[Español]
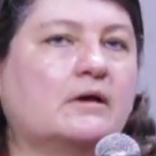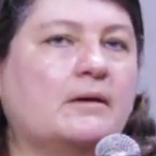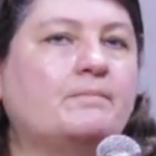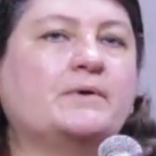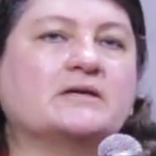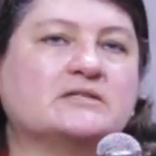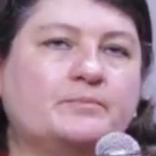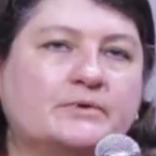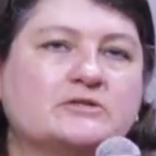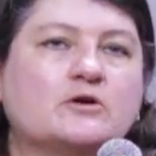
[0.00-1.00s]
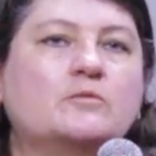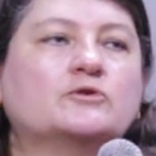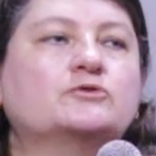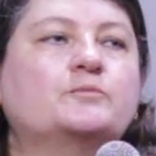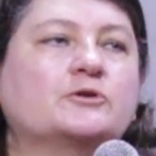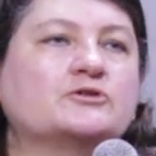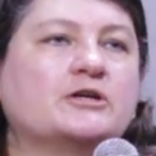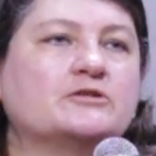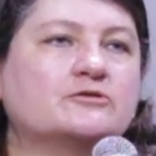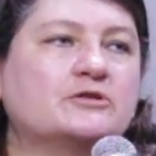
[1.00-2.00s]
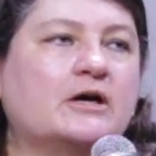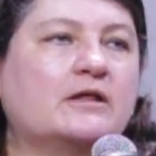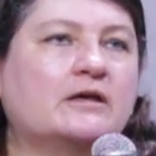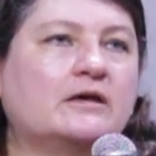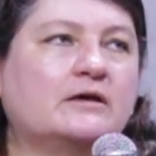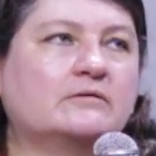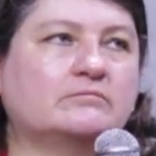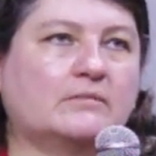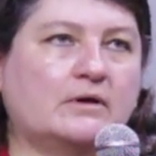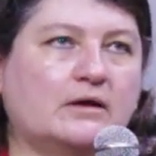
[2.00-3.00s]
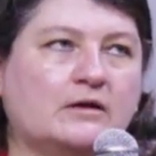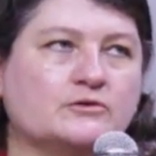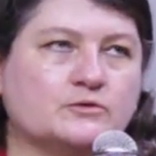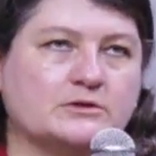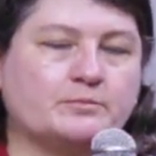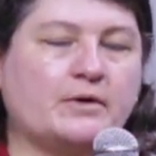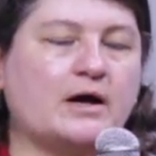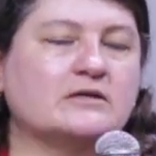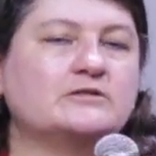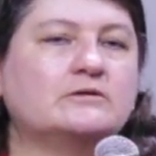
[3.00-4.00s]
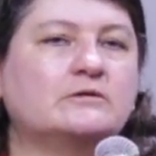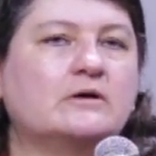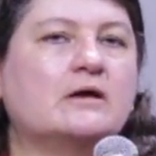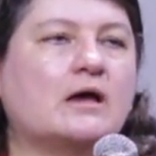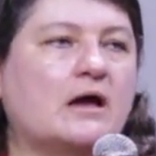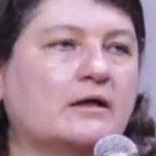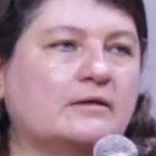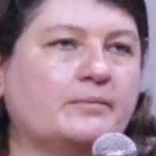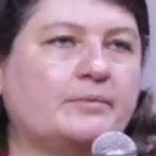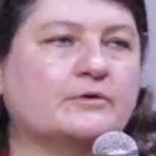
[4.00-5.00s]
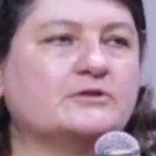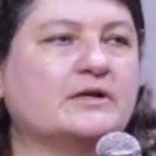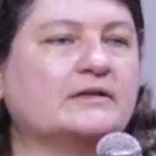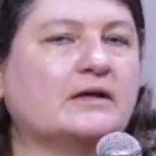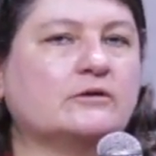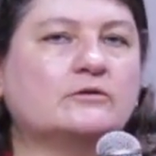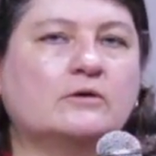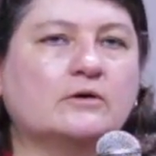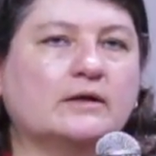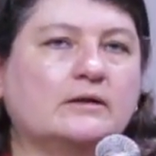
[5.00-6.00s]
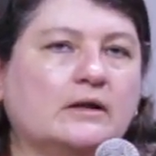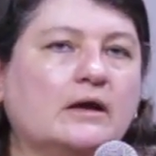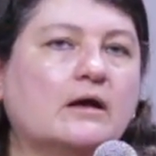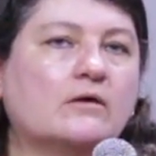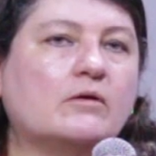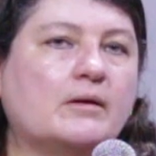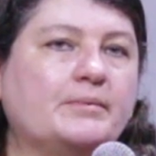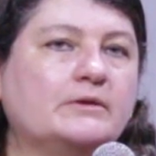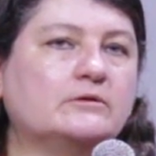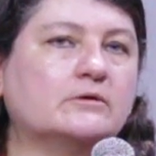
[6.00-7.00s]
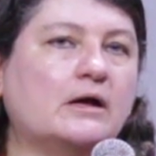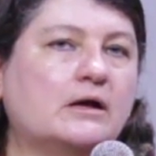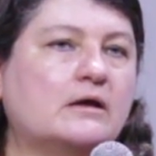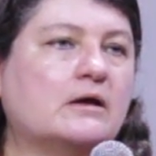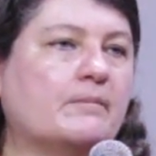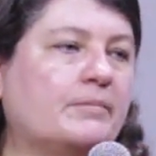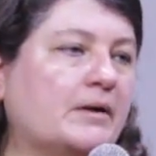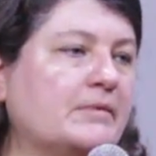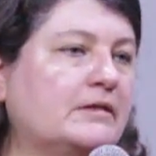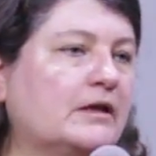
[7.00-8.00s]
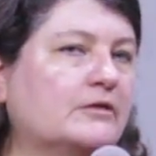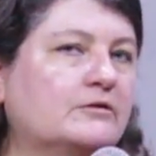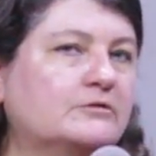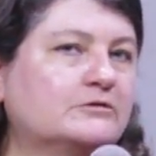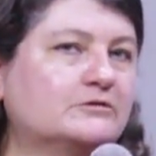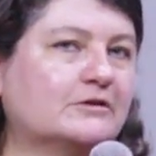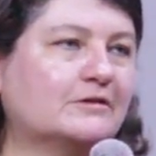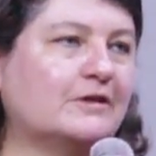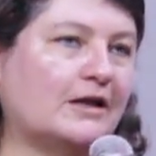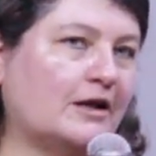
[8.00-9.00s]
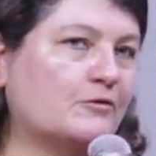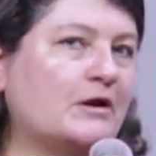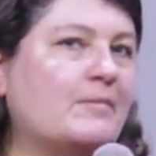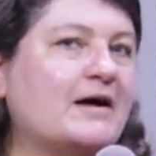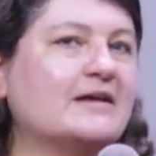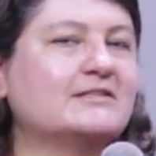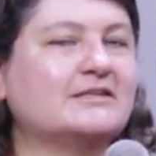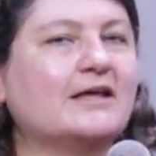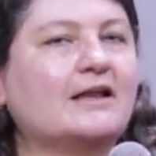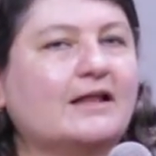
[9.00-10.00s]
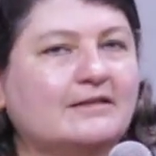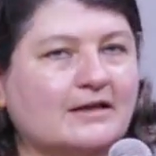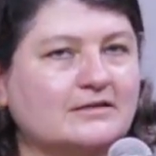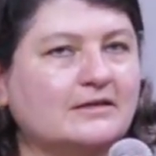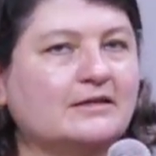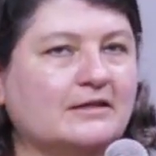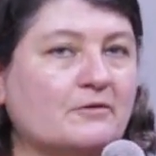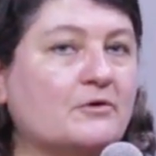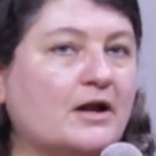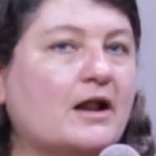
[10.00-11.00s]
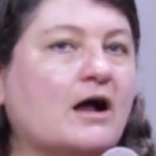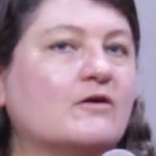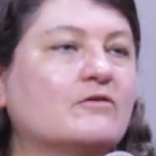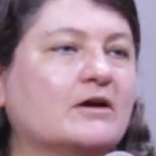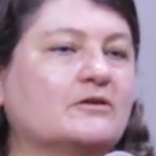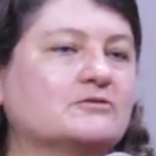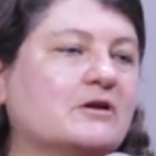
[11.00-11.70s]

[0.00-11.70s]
empiece pues como su proceso ya de, en su espacio, de proyectar todo lo que tiene que ver con la pintura, permitiéndonos tener una maestra de la talla de Débora Arango, que no